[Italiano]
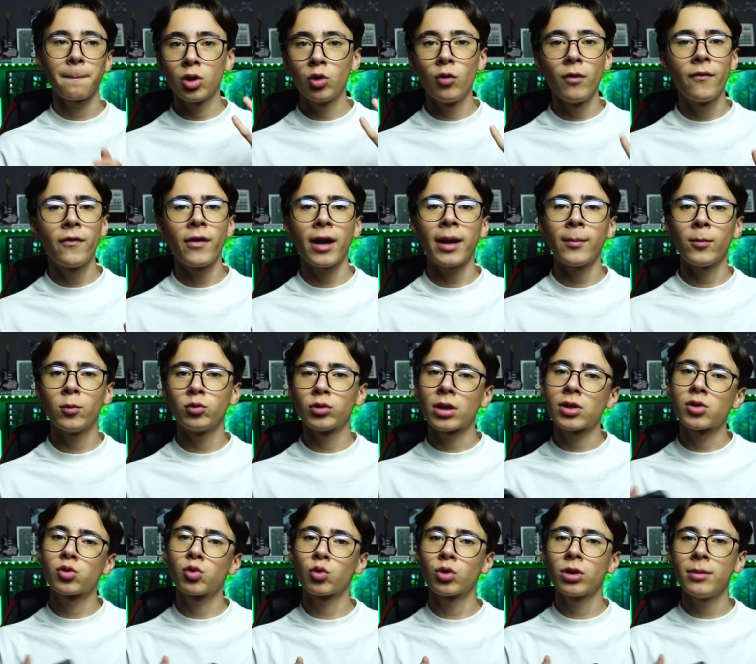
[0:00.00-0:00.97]
Dove faremo una
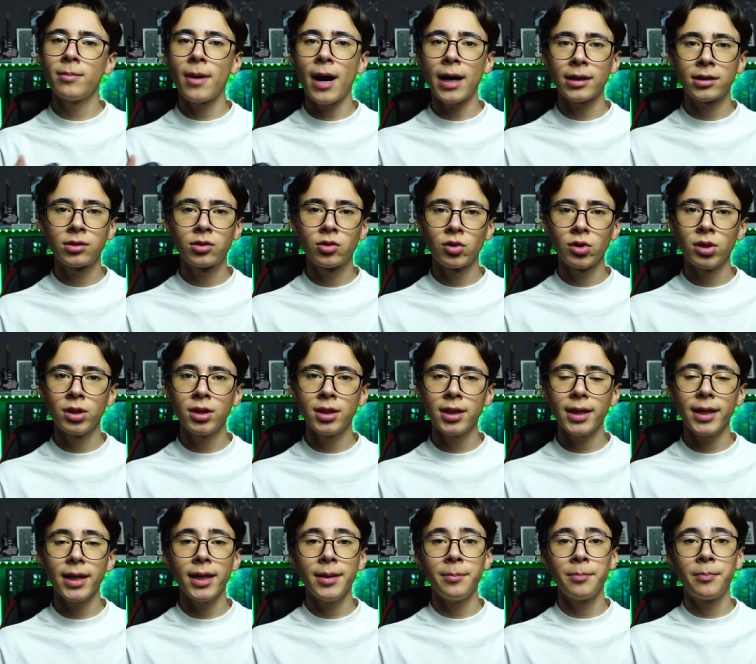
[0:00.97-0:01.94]
sturdy
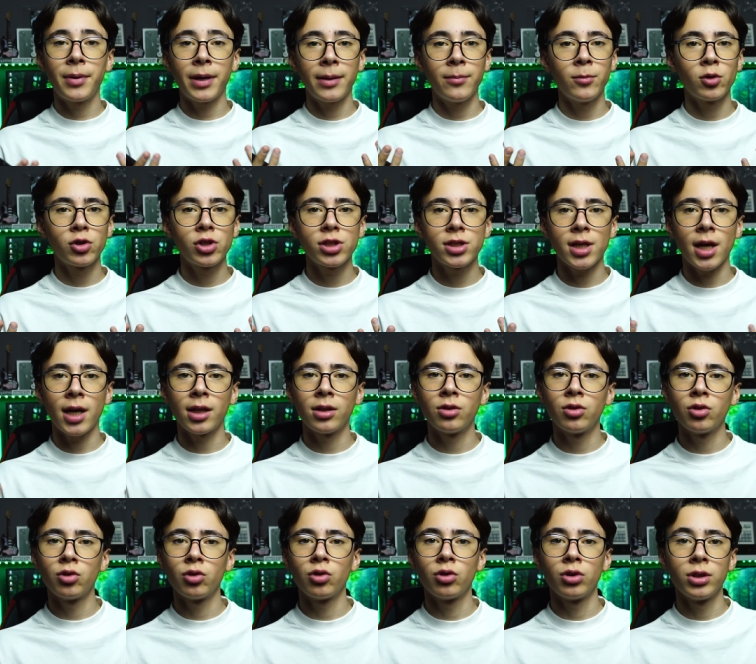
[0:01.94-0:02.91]
battle e in premio ci
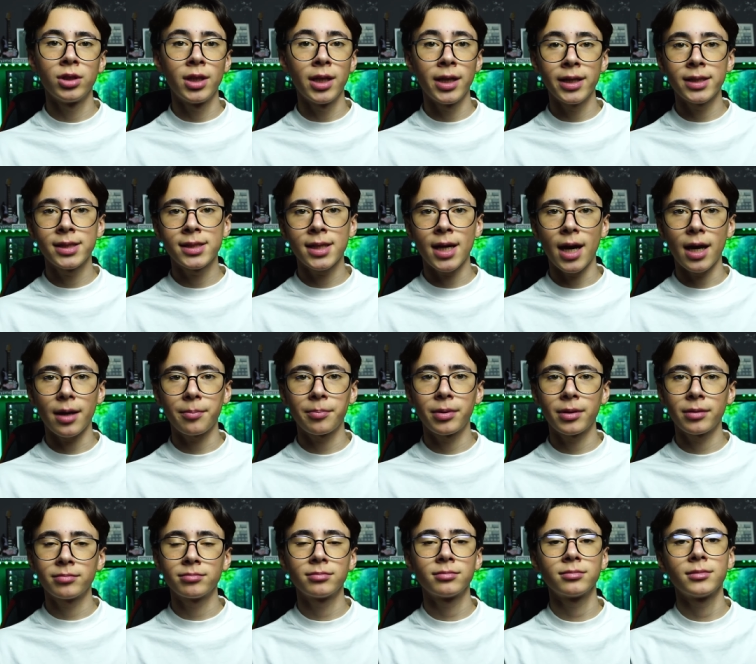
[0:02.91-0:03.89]
saranno delle scarpe.